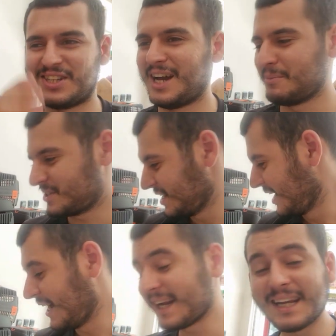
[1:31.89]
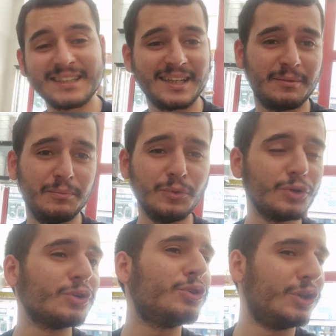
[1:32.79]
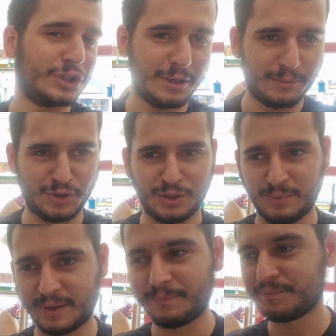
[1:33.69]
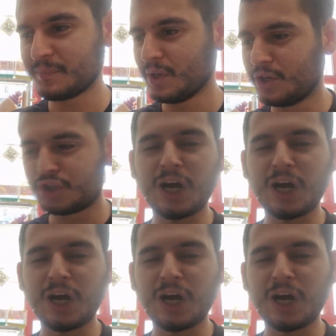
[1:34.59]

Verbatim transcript: sahibiz. Arkadaşlar burada oturuyoruz tamam mı şimdi? Olay